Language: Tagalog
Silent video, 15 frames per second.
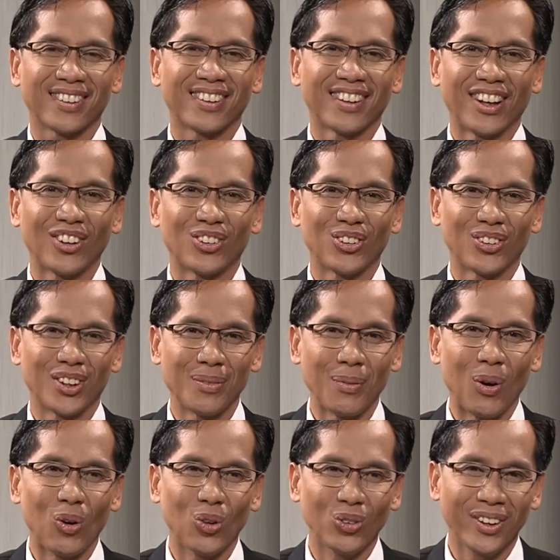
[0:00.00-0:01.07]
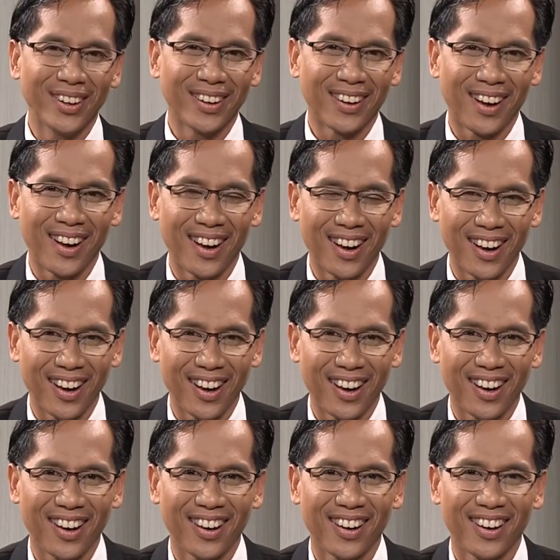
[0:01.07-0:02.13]
dahito iti maudi uh,
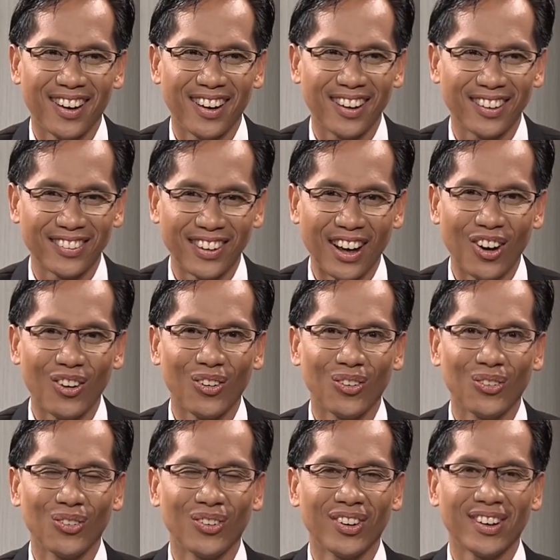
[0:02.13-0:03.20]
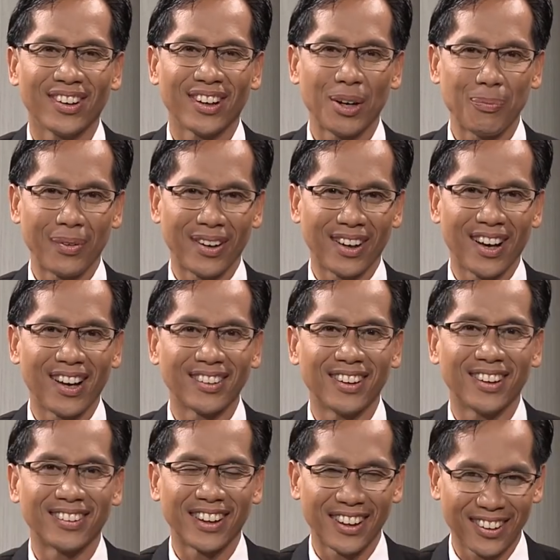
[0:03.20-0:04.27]
aldaw nga
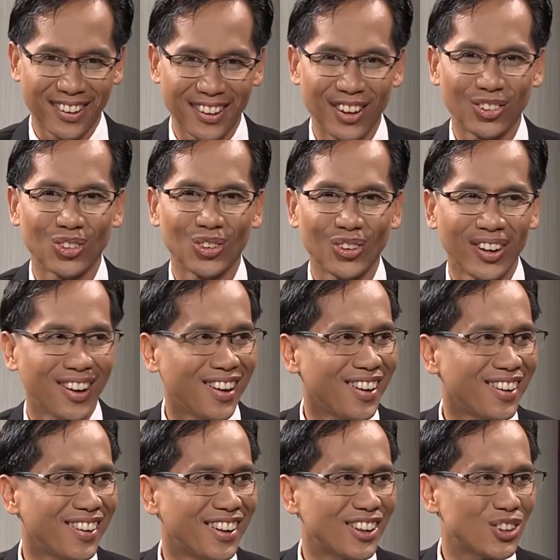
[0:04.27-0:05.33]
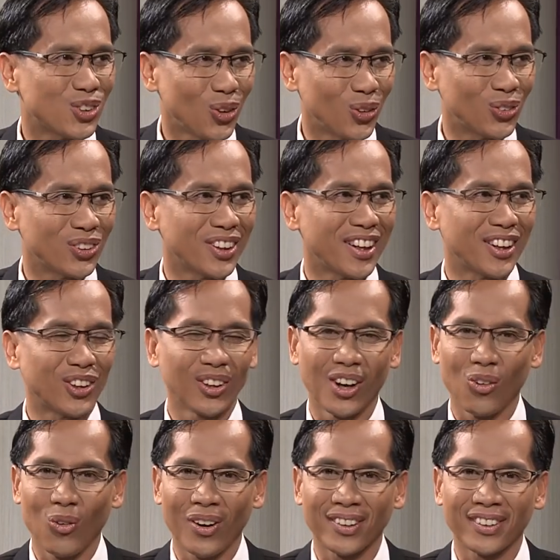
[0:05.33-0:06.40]
panagadal tay kada ito nga uh, leksyon, kada ito nga
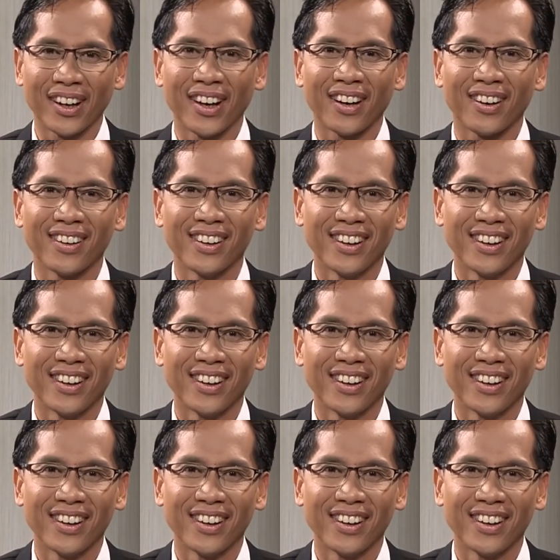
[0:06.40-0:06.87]
quarter.